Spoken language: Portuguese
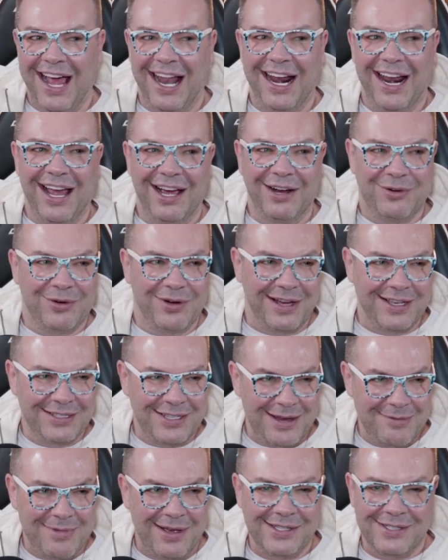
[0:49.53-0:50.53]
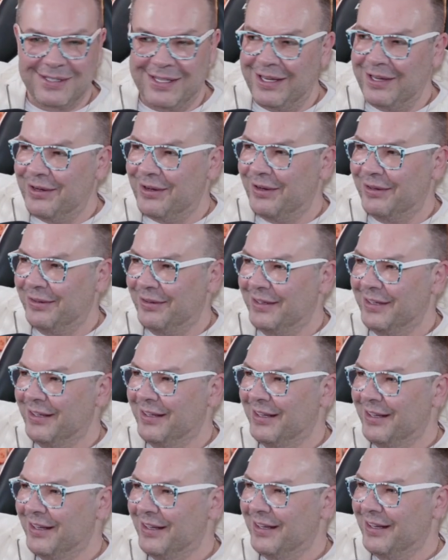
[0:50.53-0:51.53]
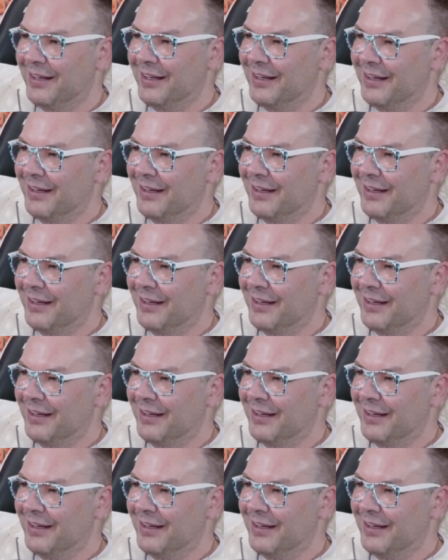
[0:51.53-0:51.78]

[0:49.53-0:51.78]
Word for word: Alagoas é em Maceió. Mas olha, minha vida